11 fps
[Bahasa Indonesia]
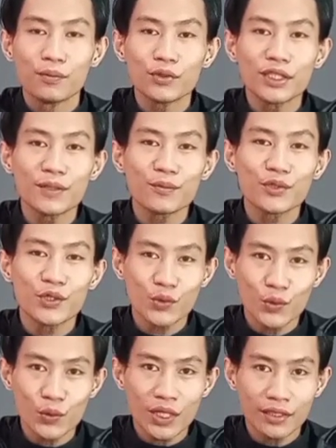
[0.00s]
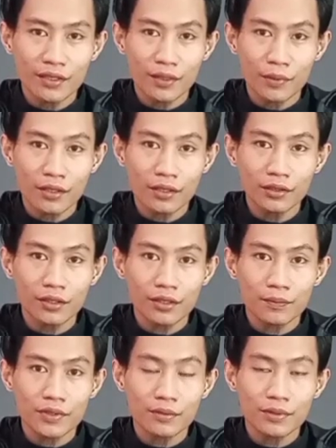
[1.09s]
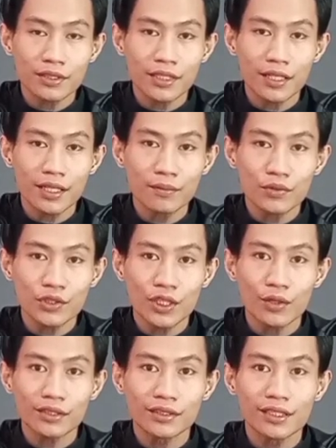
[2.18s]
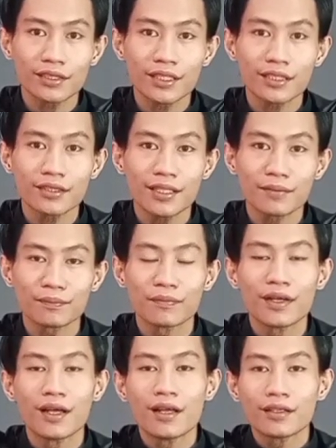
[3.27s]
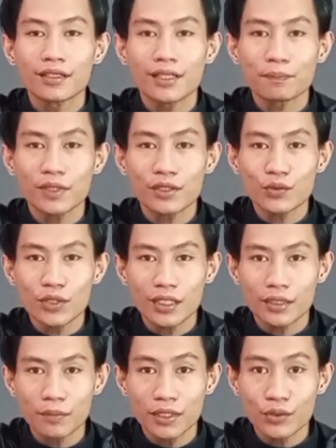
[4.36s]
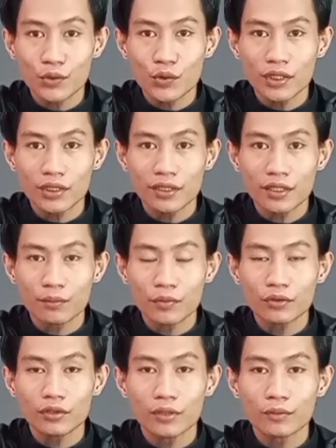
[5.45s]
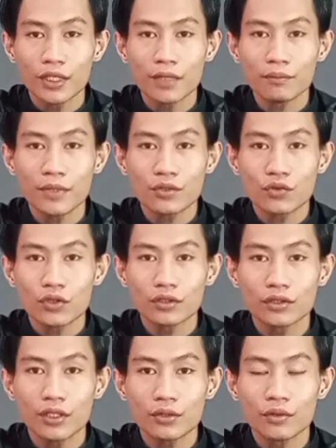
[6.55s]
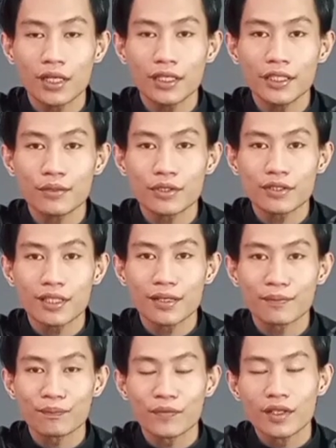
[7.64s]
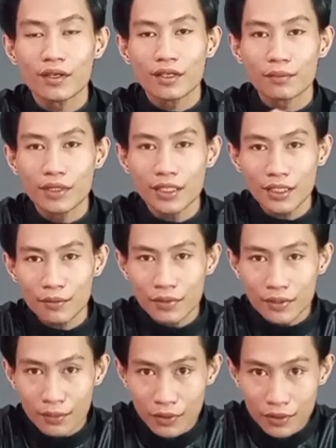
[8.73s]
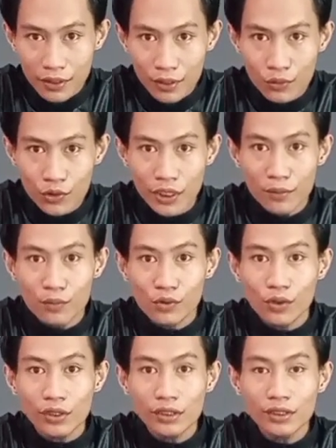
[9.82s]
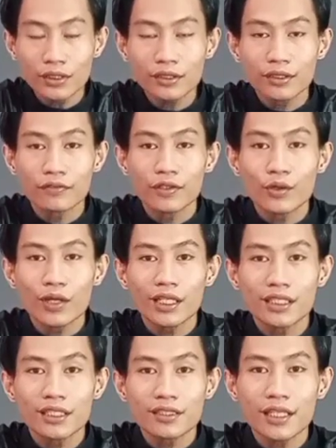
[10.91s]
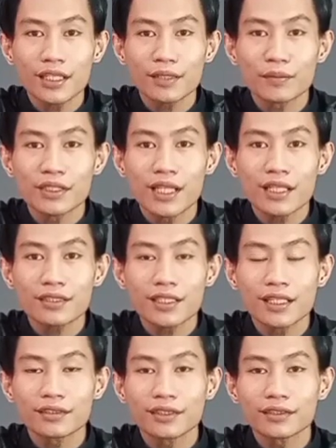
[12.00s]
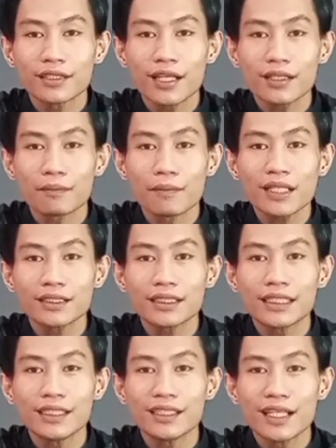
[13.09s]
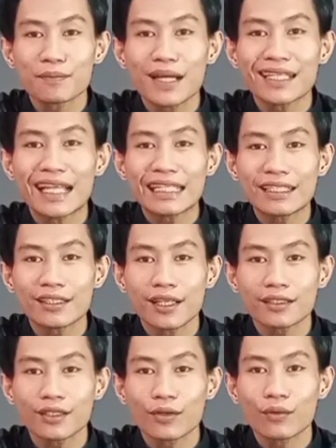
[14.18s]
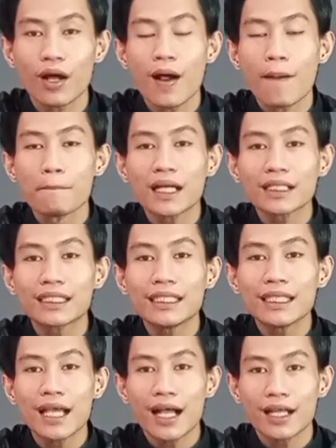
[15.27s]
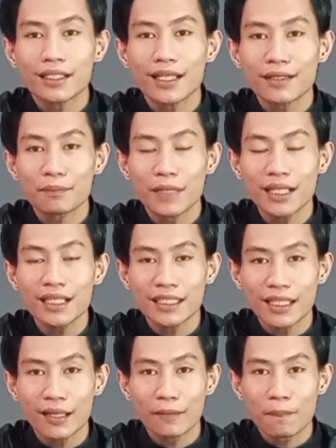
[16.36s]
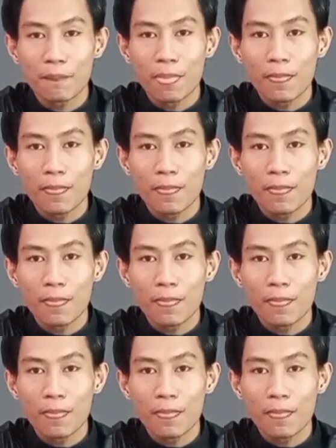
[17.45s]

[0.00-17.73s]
Puja dan puji syukur hanyalah milik Allah Rabb semesta alam, salawat serta salam tetap tercurah kepada junjungan kita Nabiullah Muhammad sallallahu alaihi wasallam. Kembali lagi bersama saya Hussein Bukhari. Di video kali ini saya akan menjelaskan tentang maki dan madani atau makiyah dan madaniyah.